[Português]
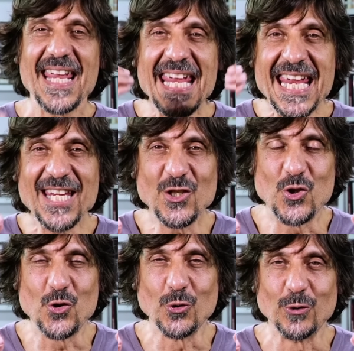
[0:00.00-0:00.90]

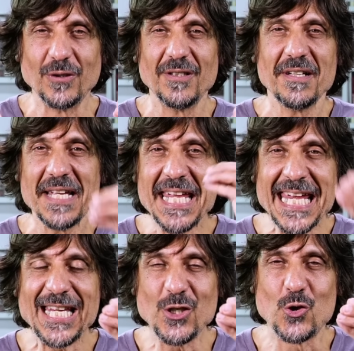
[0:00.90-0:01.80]
Índio.
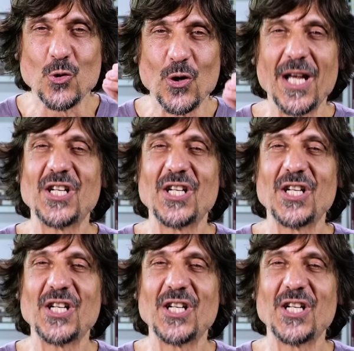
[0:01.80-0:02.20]
Índio.